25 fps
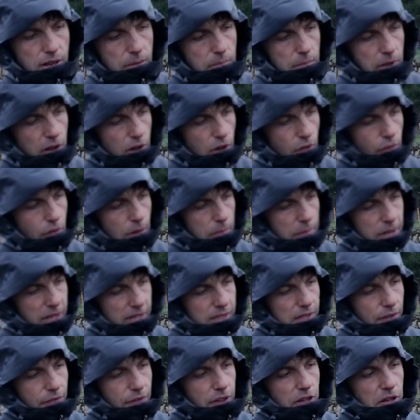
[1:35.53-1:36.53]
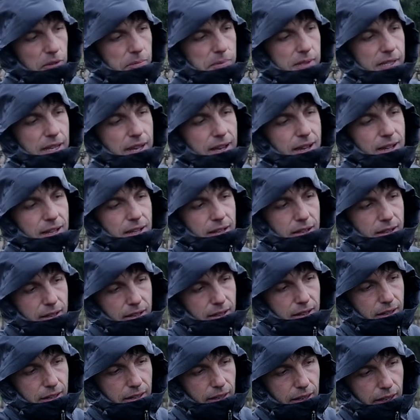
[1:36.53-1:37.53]
Mais là, on voit bien que ça fait comme ça
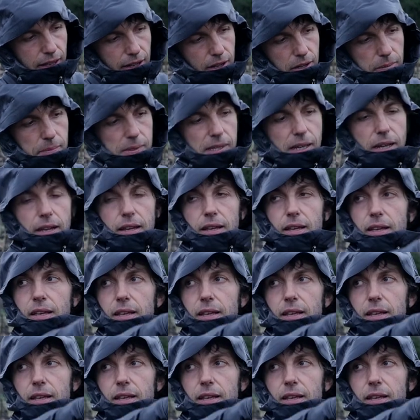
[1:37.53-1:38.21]
et comme ça.